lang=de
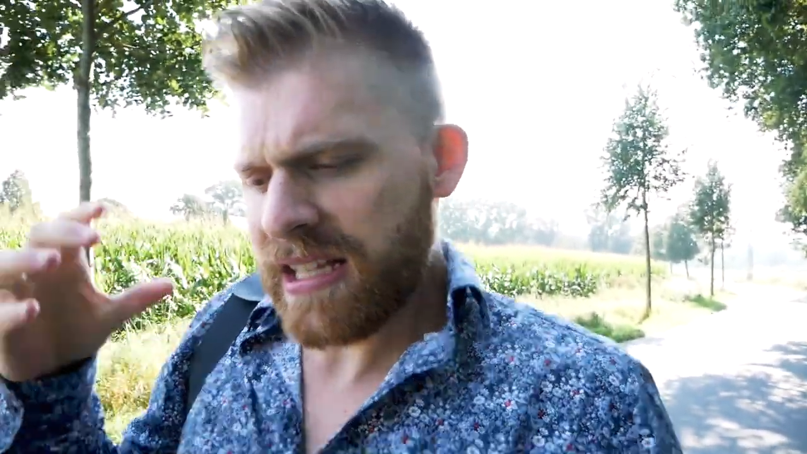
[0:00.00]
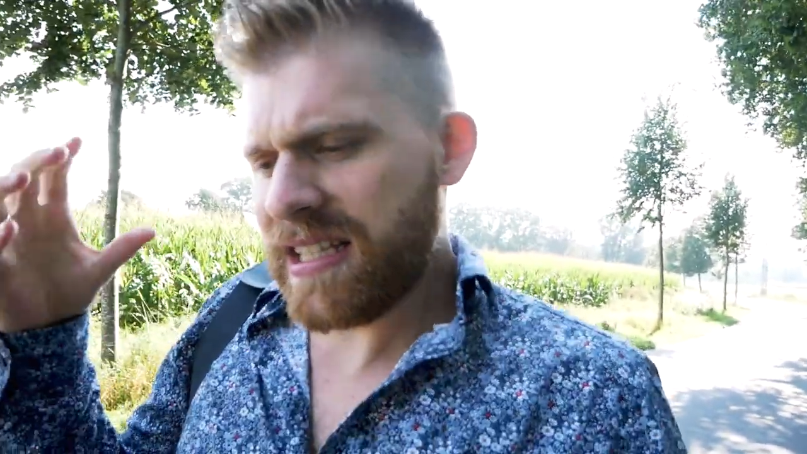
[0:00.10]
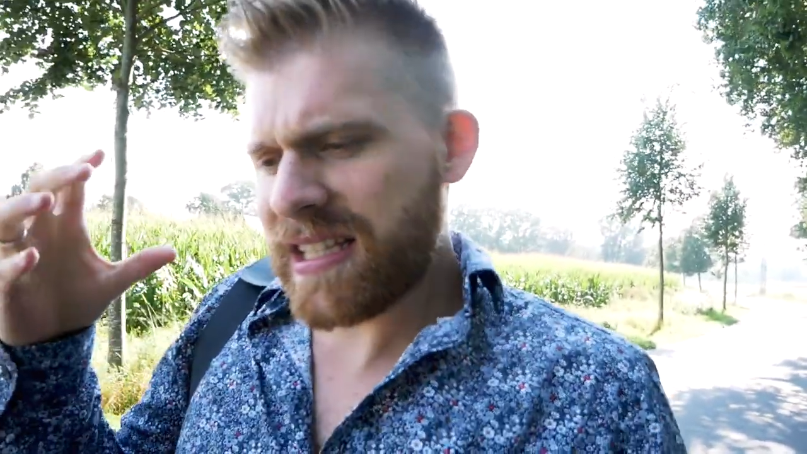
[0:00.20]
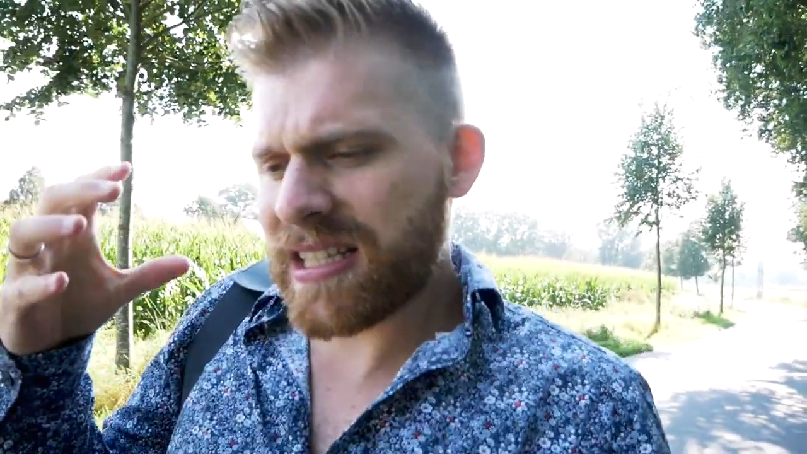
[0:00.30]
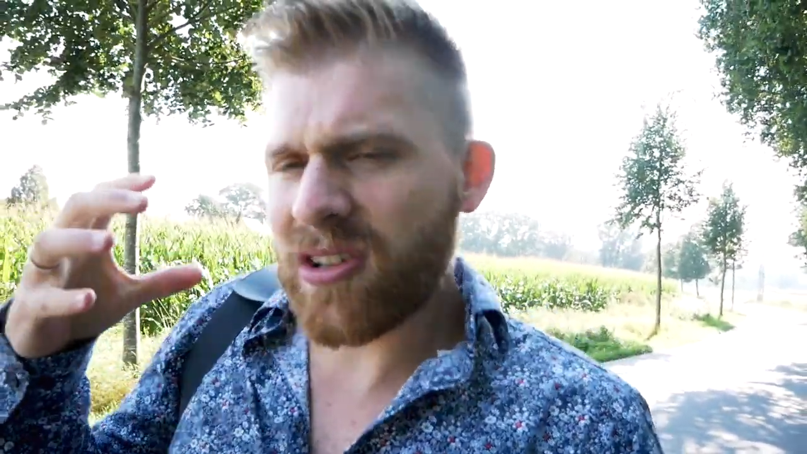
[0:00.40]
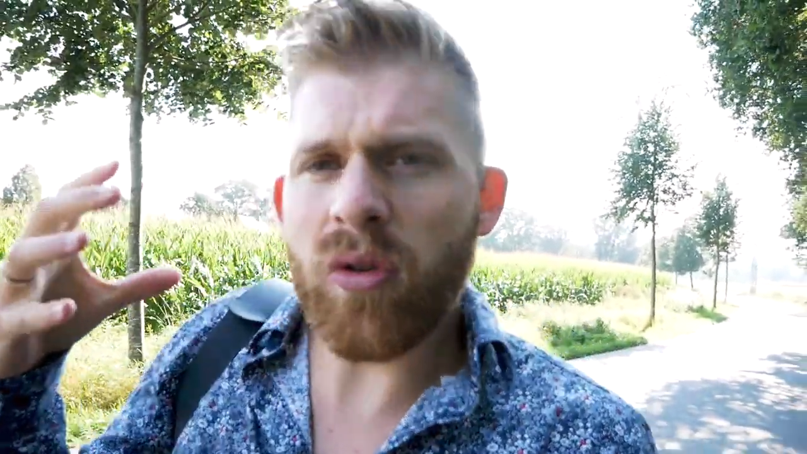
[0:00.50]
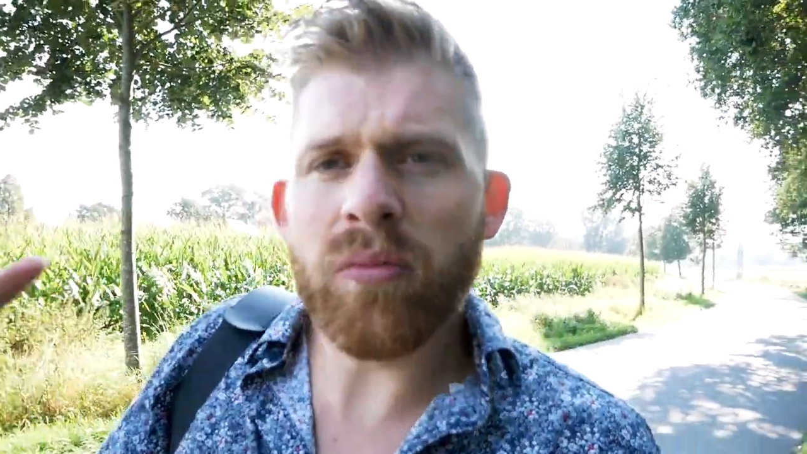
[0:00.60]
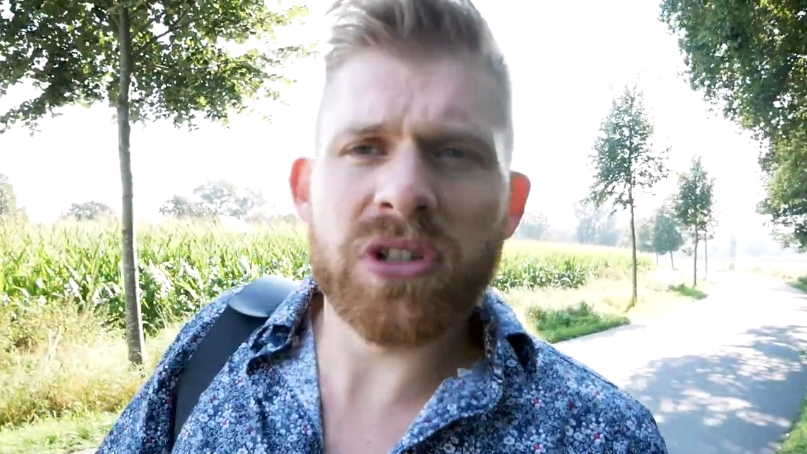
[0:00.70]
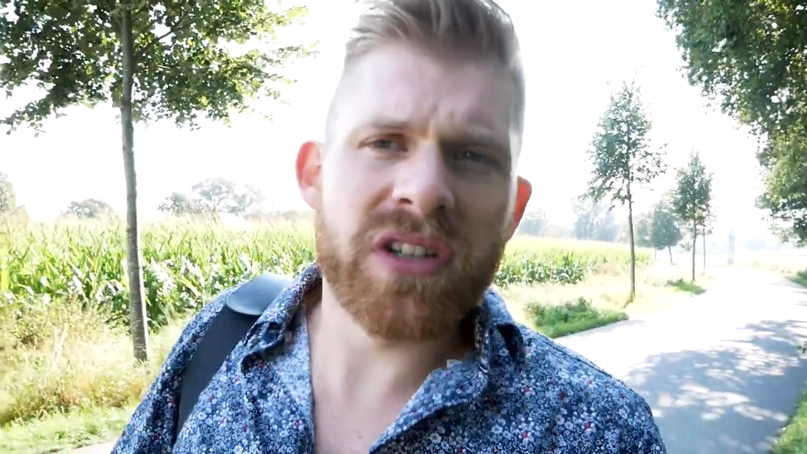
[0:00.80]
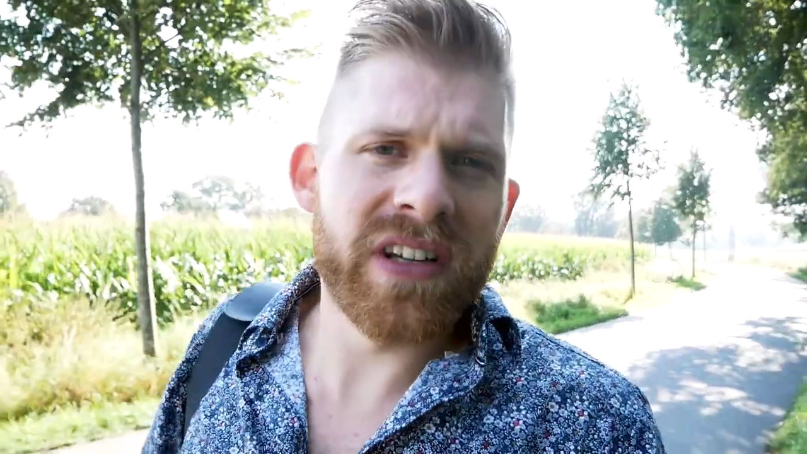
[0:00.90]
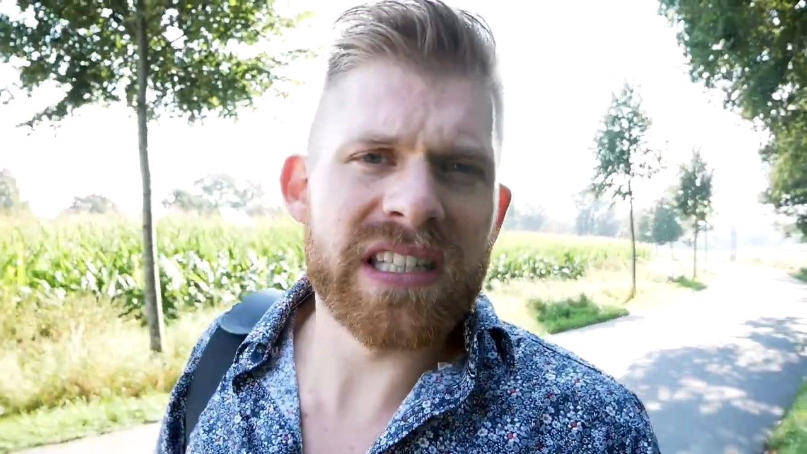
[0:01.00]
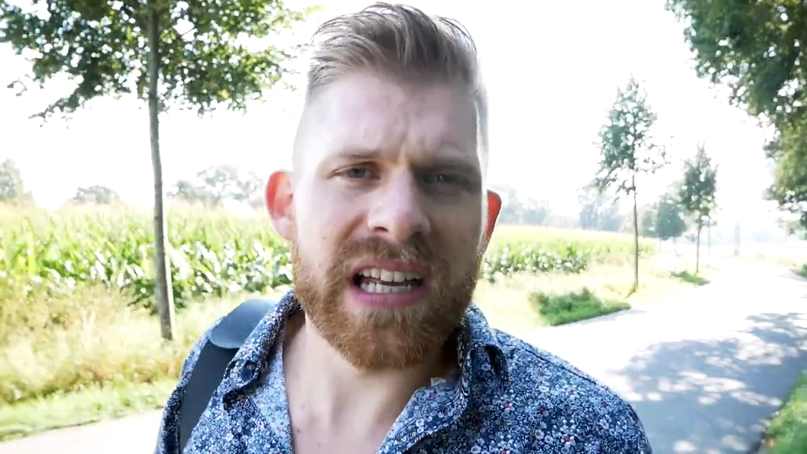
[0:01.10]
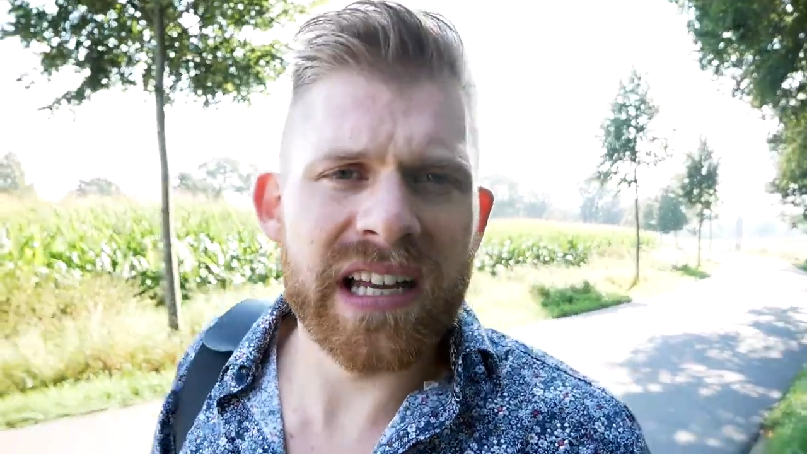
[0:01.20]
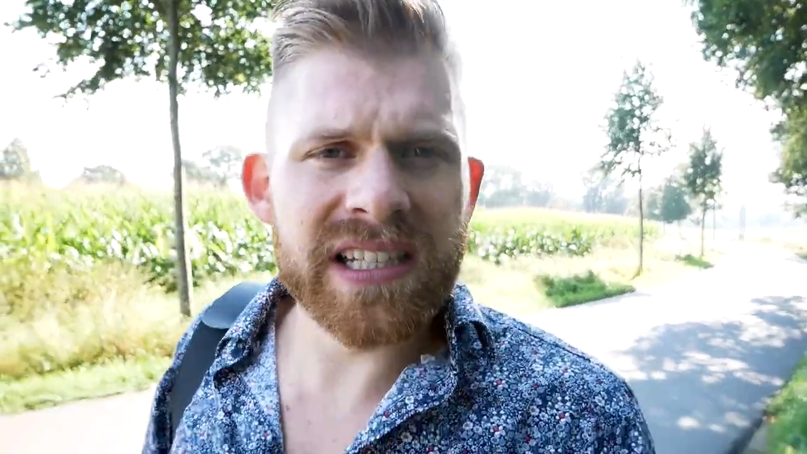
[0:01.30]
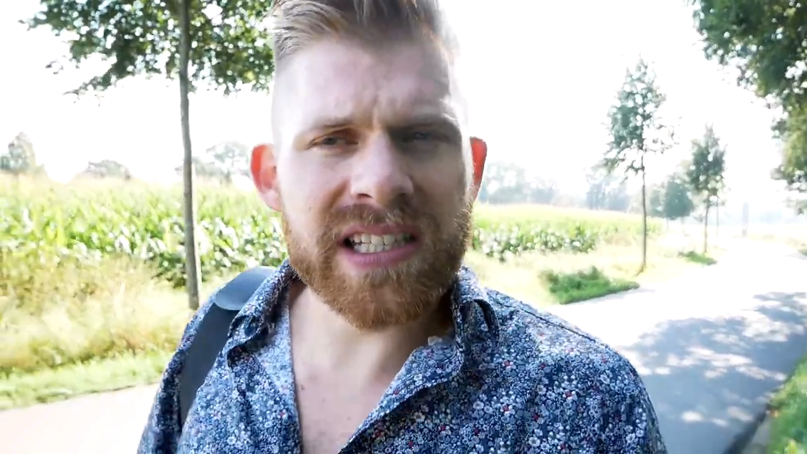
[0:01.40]
dieses unmotiviert
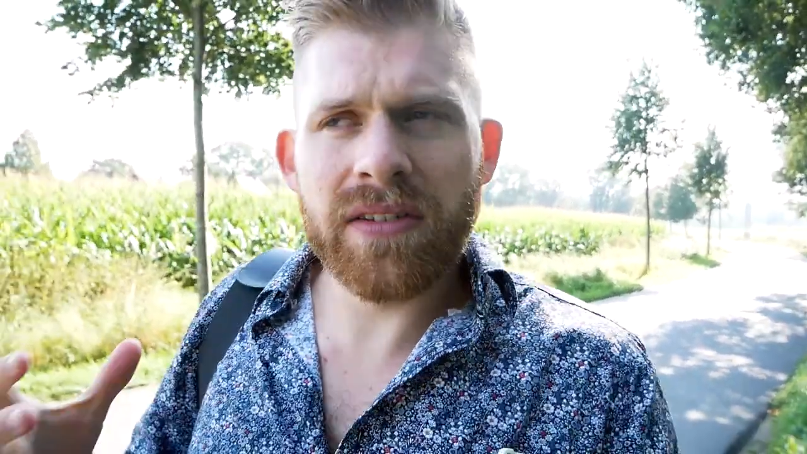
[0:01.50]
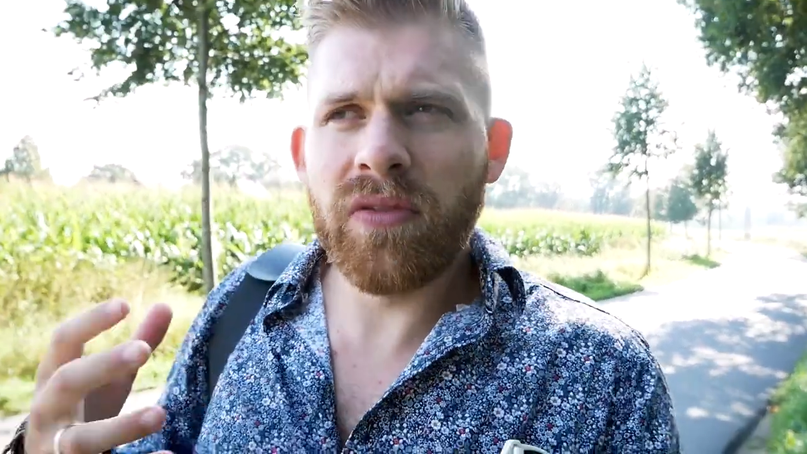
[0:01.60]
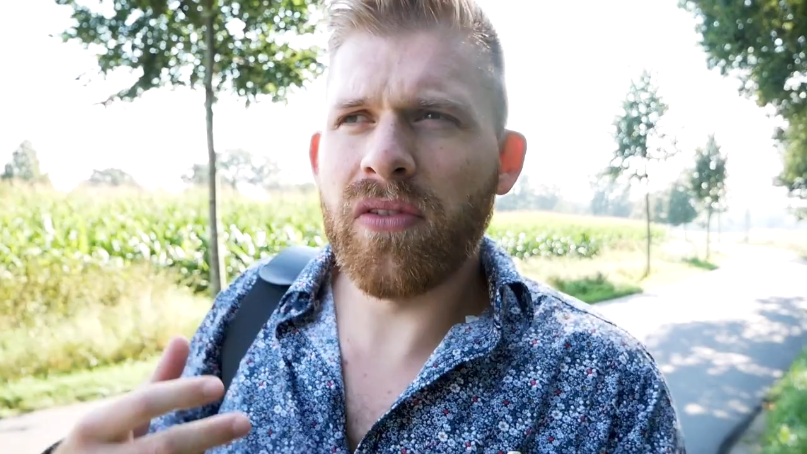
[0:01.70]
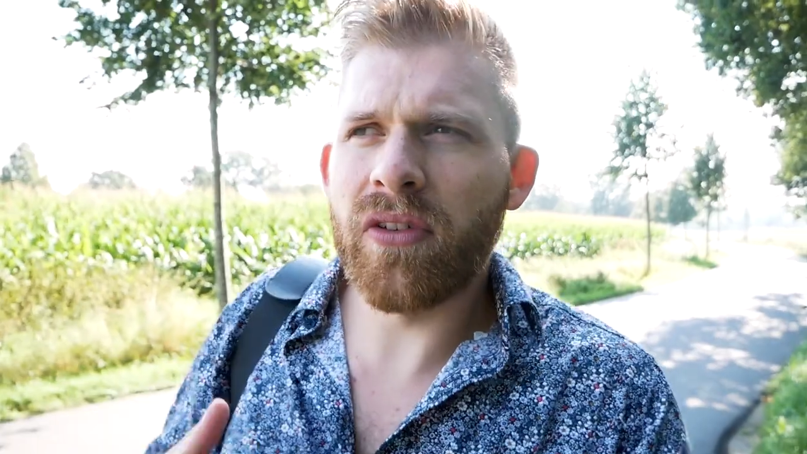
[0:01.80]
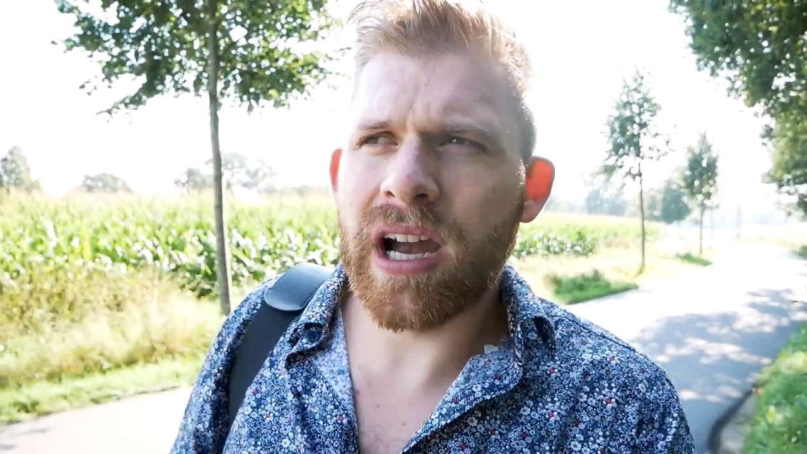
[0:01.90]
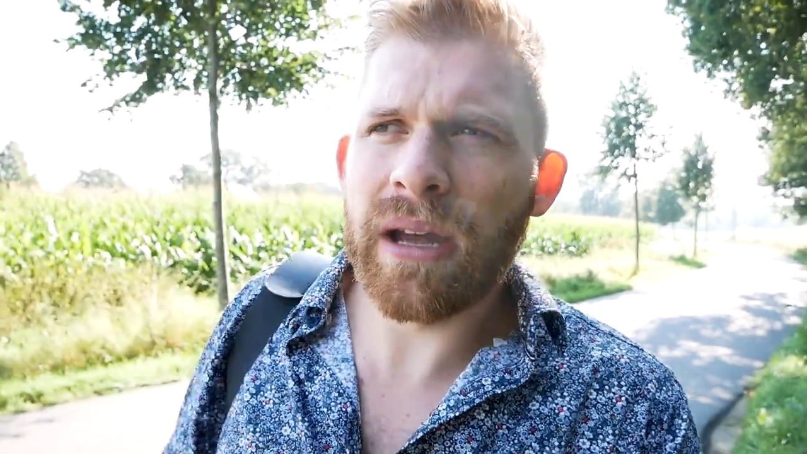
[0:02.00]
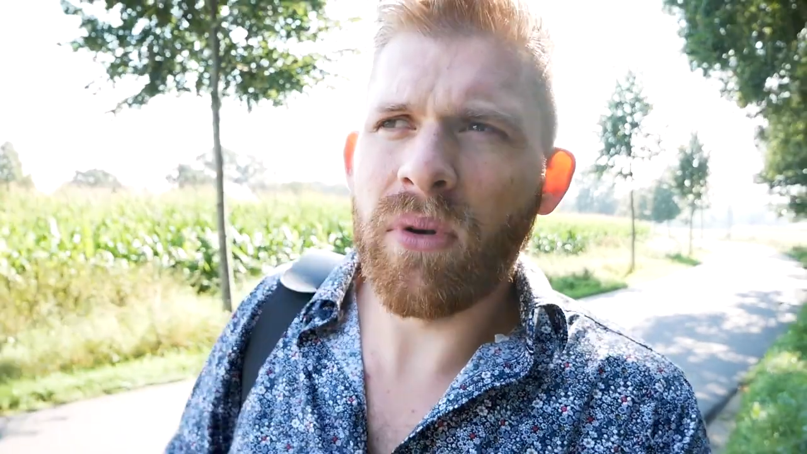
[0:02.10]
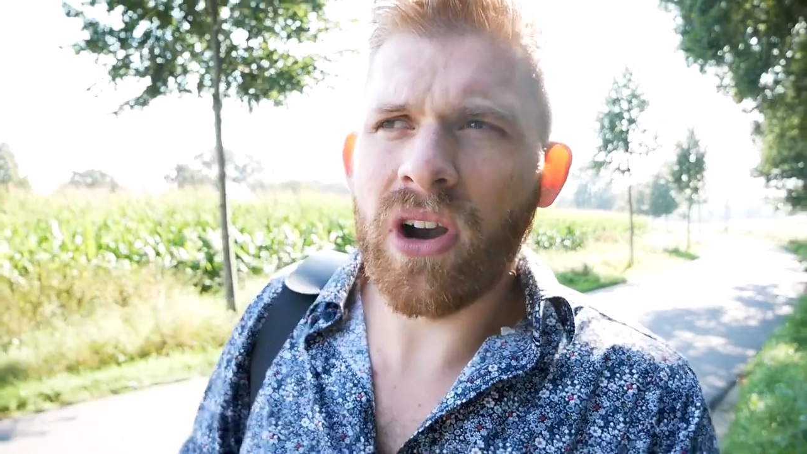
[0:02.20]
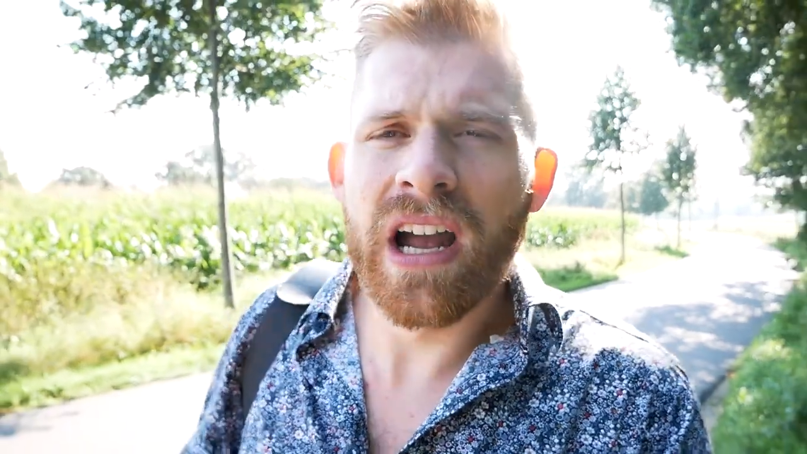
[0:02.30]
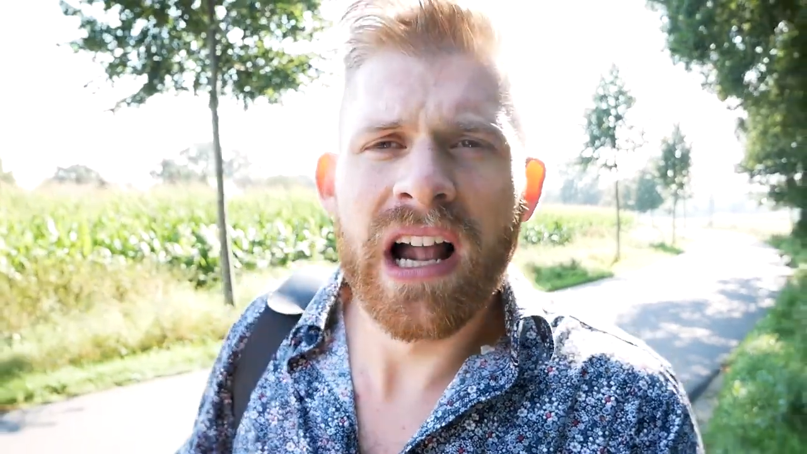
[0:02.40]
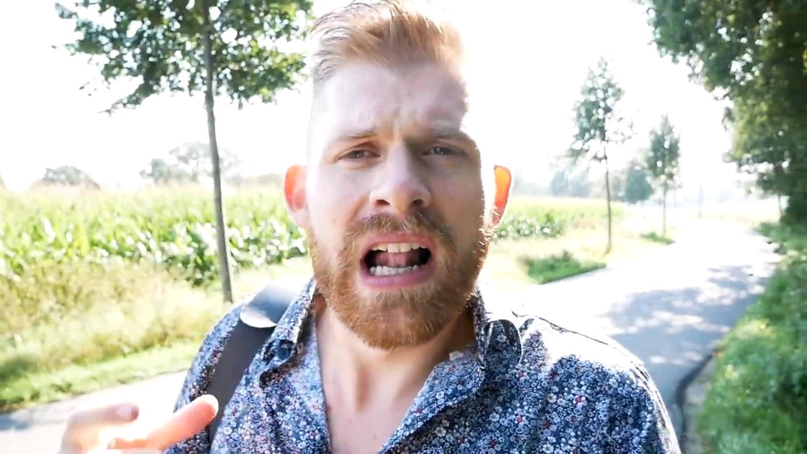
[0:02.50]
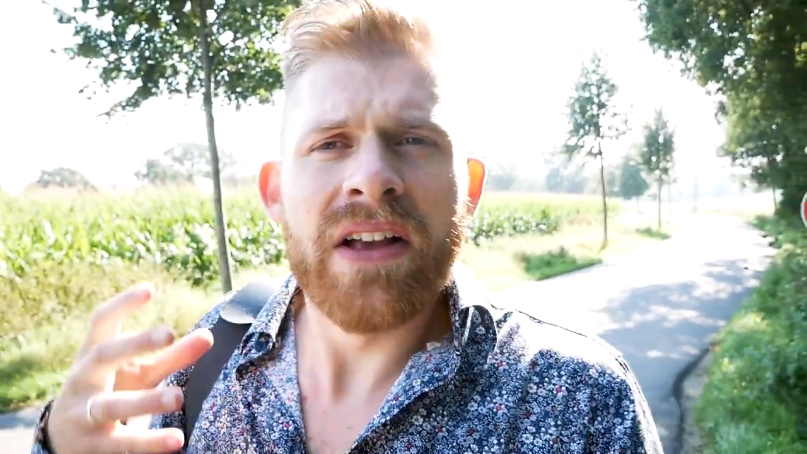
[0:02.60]
sein, dieses Gefühl von keinem Bock,